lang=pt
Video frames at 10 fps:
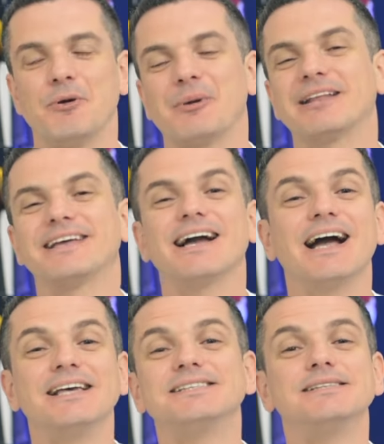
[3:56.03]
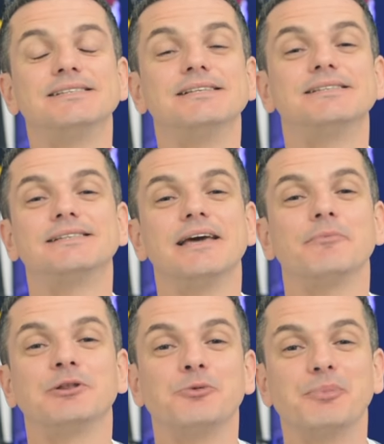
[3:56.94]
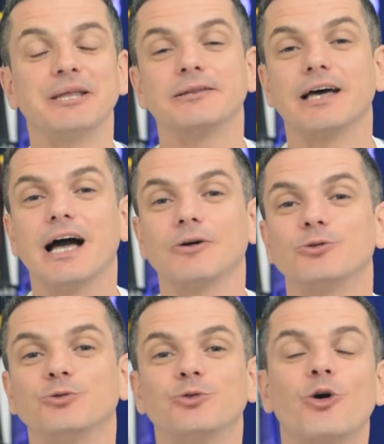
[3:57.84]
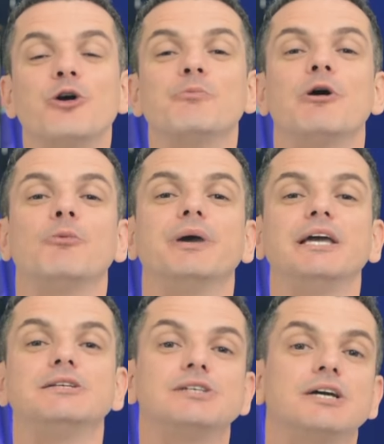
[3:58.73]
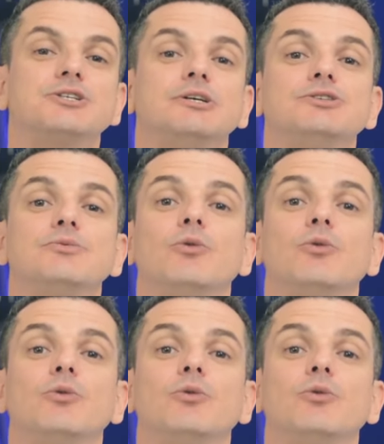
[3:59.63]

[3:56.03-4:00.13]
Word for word: Bom, para atacar esse sistema do Pentágono, normalmente a gente